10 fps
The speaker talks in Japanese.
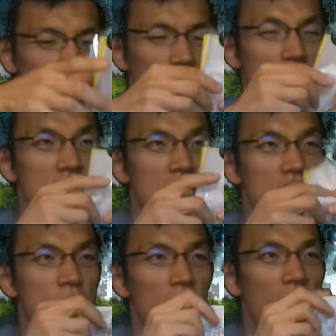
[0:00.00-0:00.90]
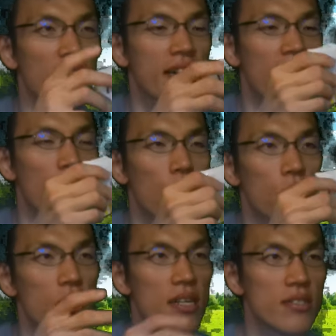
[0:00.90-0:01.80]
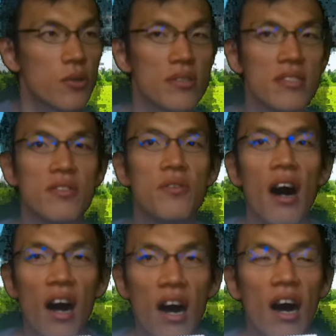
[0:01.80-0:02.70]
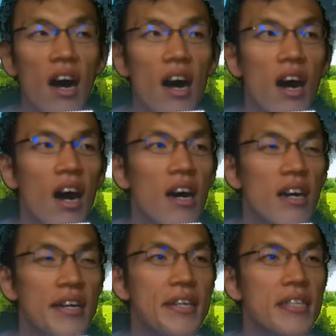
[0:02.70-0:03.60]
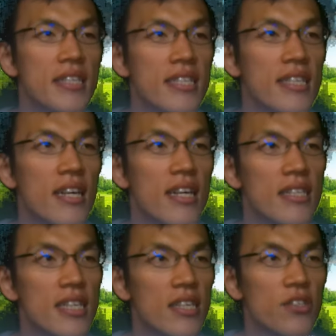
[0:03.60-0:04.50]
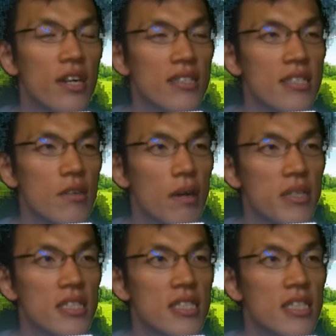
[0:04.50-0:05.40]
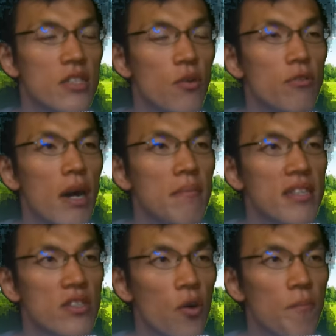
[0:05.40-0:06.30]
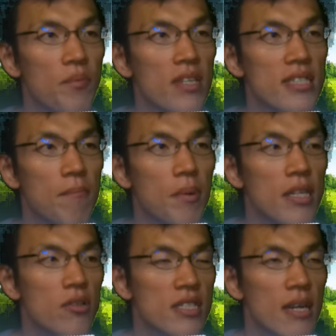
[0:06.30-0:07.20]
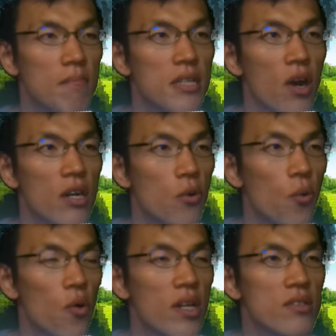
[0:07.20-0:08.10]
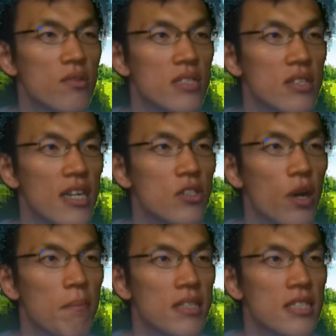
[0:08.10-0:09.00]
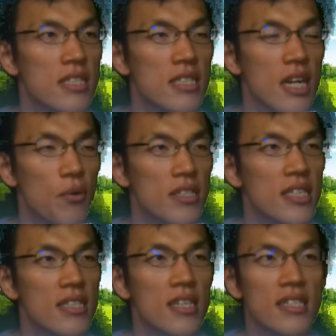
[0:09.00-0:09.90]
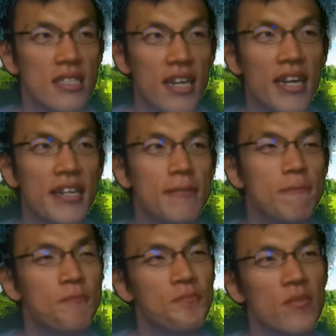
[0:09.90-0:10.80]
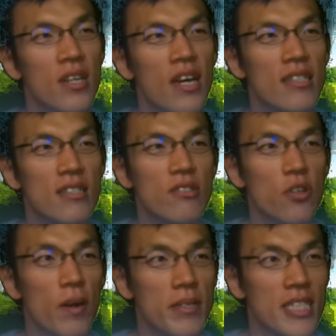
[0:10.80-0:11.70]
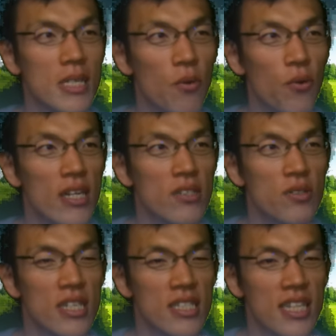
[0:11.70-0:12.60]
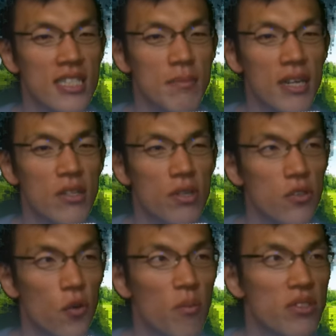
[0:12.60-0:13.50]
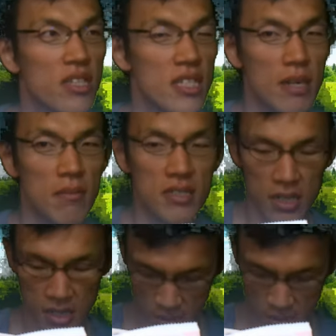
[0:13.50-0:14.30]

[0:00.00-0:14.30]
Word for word: ファミチキバーガーオーロラソースは、肉厚なファミチキの旨味とさっぱりとした酸味のあるオーロラソースの相性がバッチリで美味しくなるうん通常のファミチキでもオーロラソース味出せばいいのにと思ってしまいましたね